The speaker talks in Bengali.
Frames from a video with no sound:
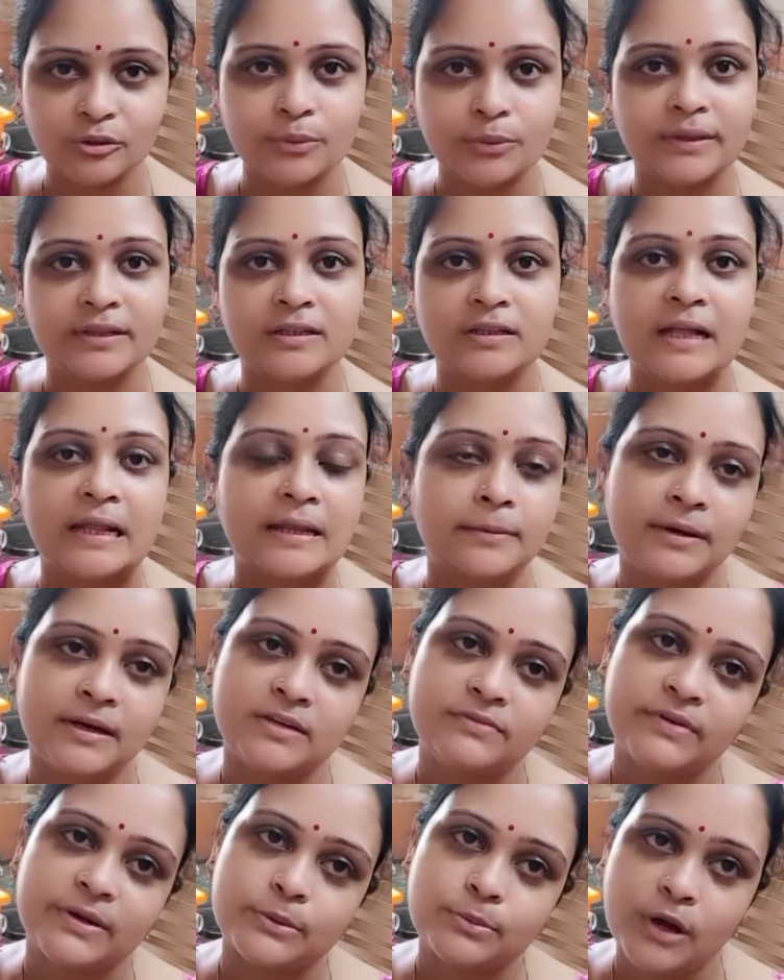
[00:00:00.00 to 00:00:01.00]
তোমাদের
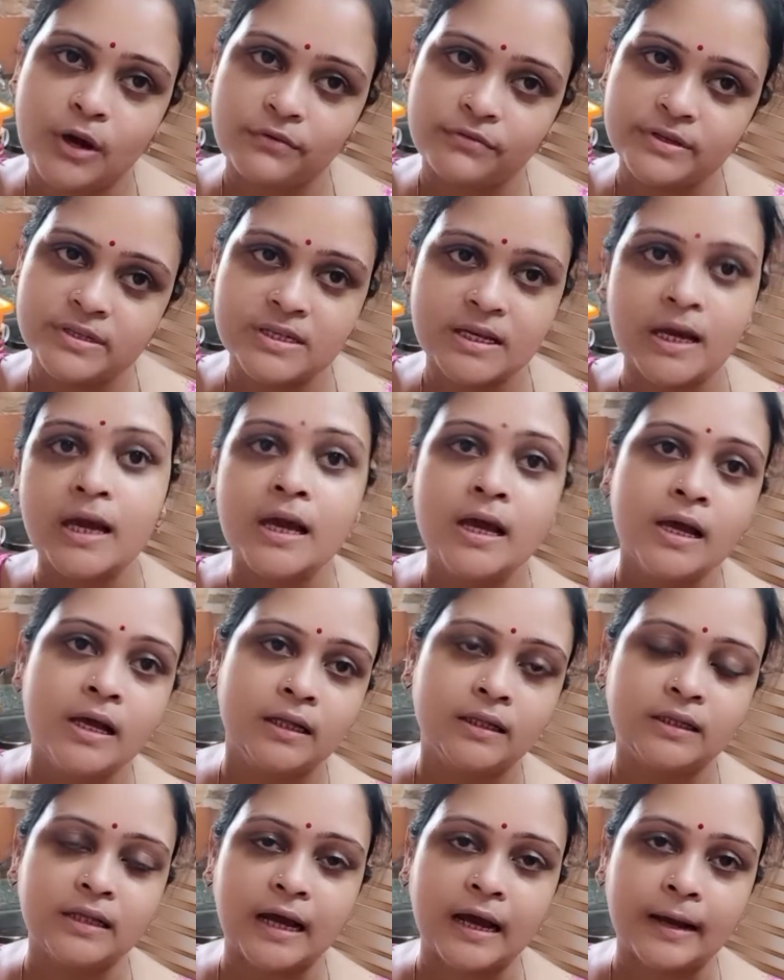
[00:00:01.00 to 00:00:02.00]
দাদাভাই বেরবে অফিসে
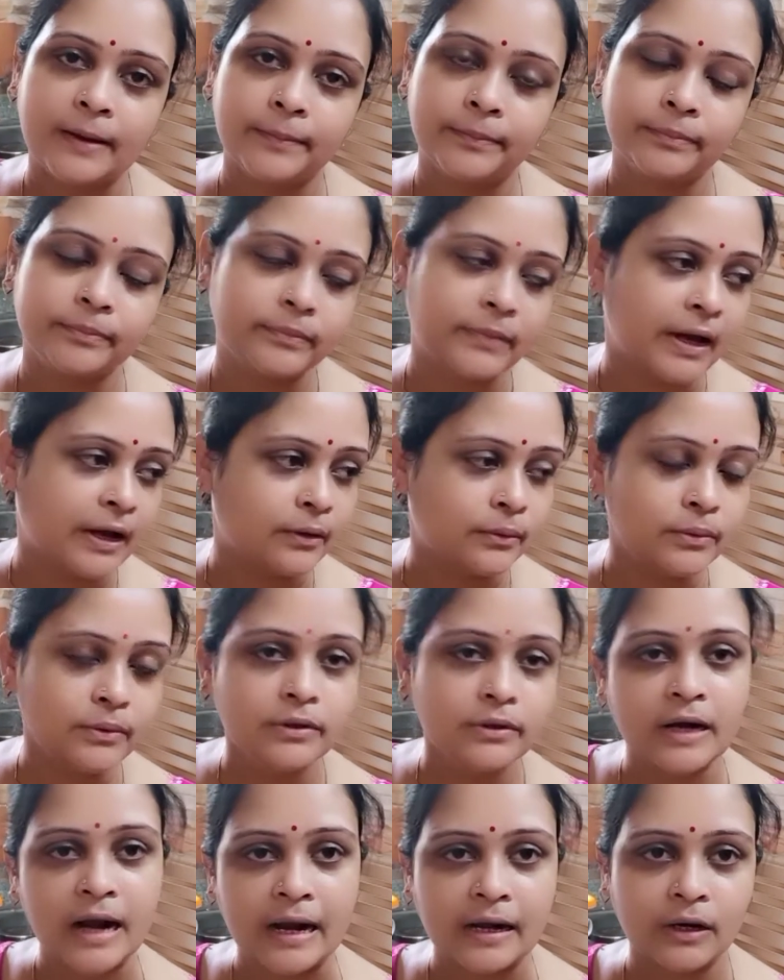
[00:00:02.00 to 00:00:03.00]
তা এখন
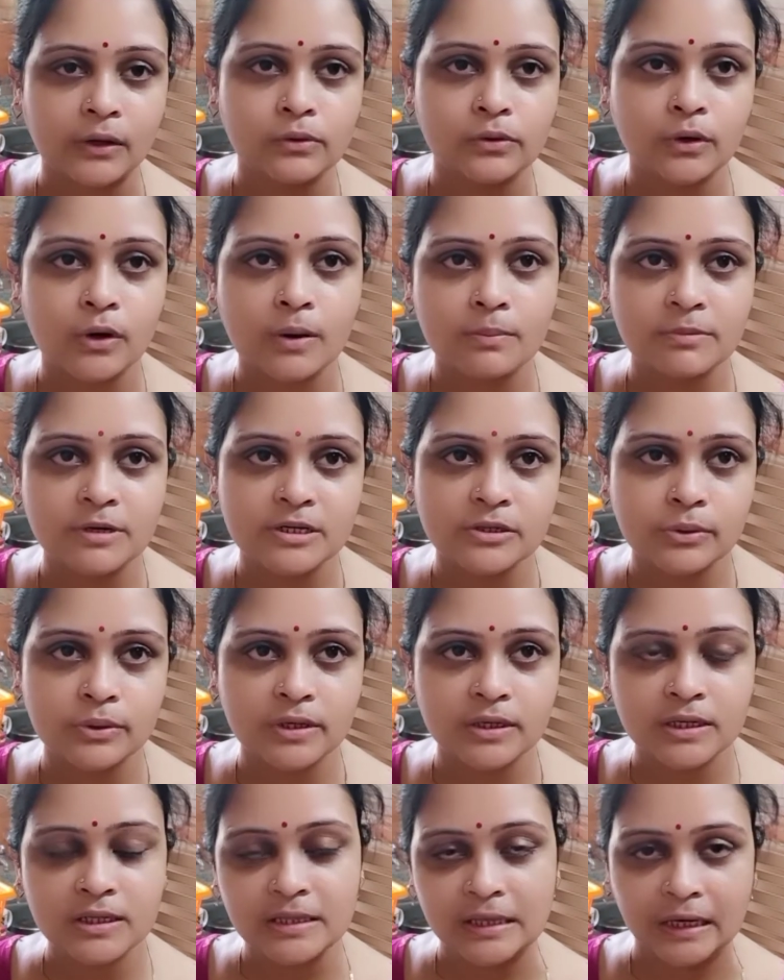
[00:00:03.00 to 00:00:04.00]
রান্নাগুলো কমপ্লিট করে
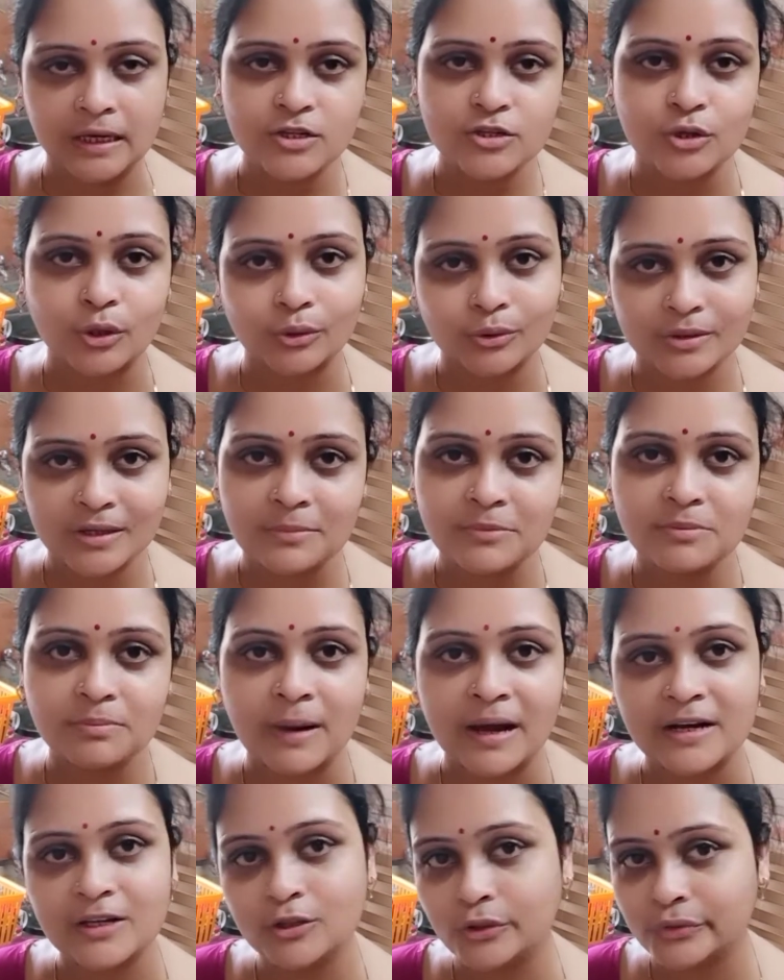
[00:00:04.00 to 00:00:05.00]
নিয়ে দেখি যতটা আমি
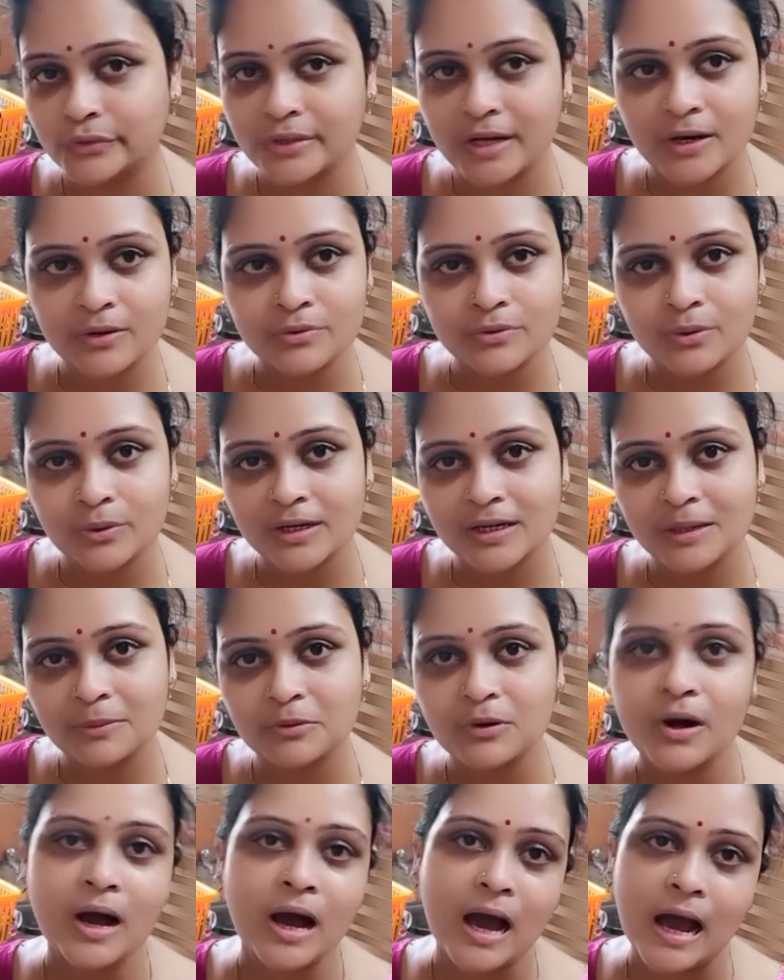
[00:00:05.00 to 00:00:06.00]
পারি ততটা এখন করে নেব
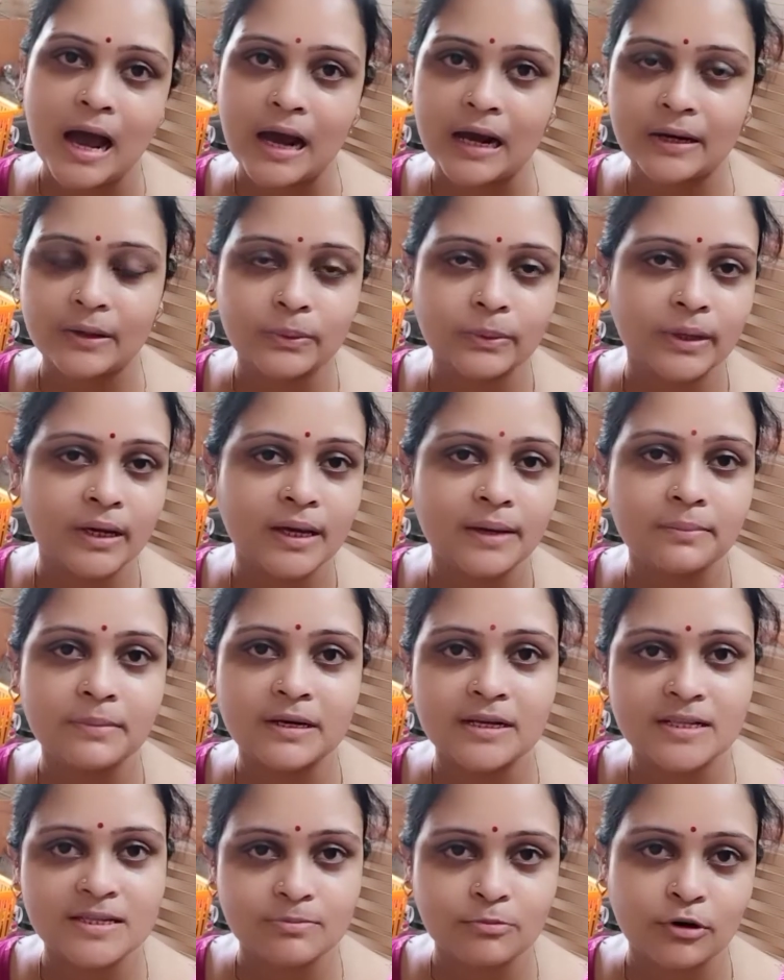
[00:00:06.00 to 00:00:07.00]
আর ও খেয়ে
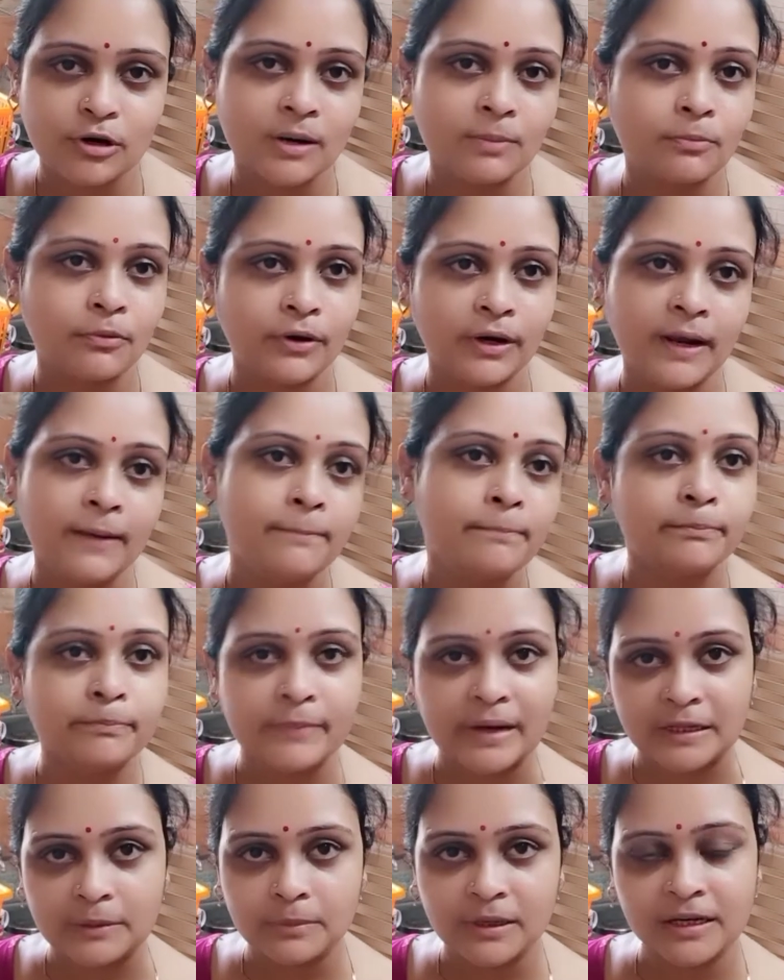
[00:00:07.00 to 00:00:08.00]
বেরিয়ে পড়ার পরে
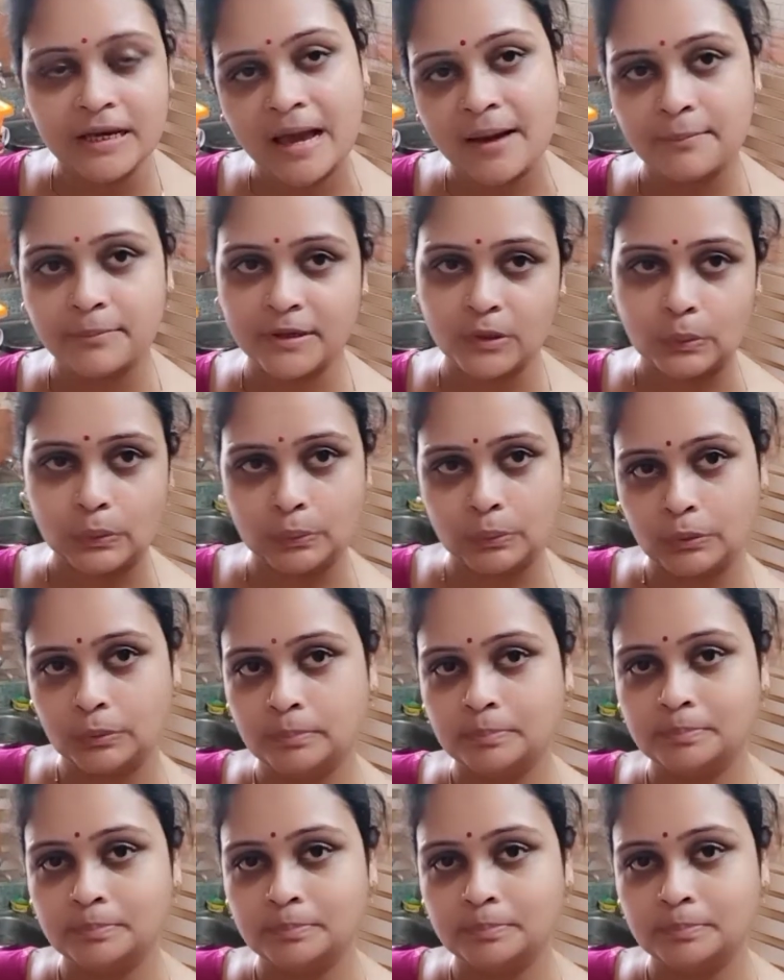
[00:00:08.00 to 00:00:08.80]
বাদ বাকি আমি করবো